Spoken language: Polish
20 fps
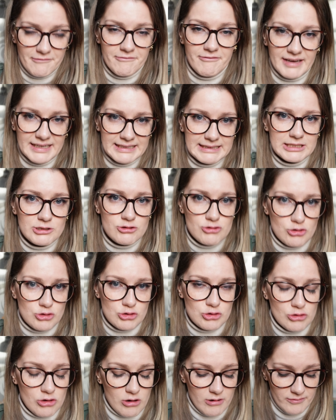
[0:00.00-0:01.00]
Fajne,
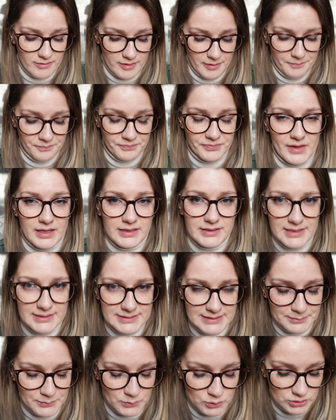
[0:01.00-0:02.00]
czosnkowe,
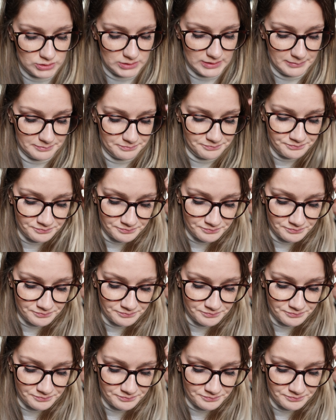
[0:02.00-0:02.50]
nie za mocne,